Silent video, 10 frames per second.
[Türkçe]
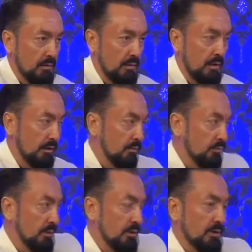Hakim
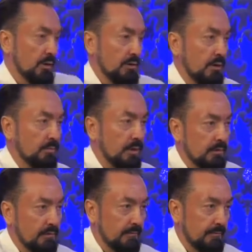huzuruna çıkaracak Mehdi.
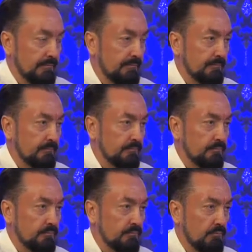
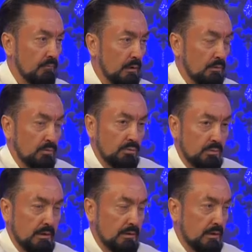
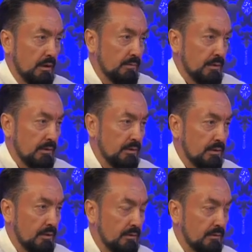Tutuklanacak, hapse
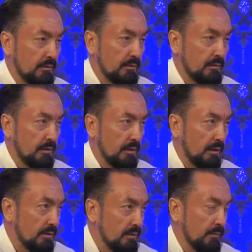atacak.
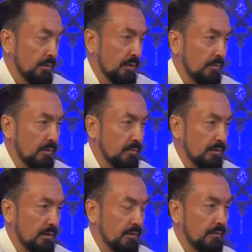Hadis var peygamberimizden.